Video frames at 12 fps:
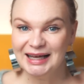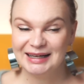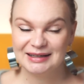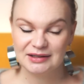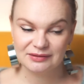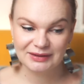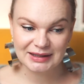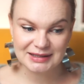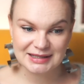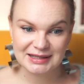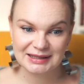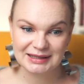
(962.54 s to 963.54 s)
e,
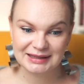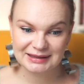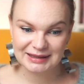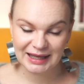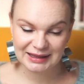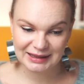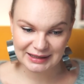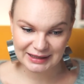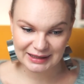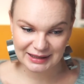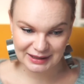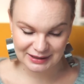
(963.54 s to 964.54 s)
więc e, ten
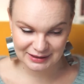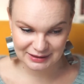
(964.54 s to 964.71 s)
link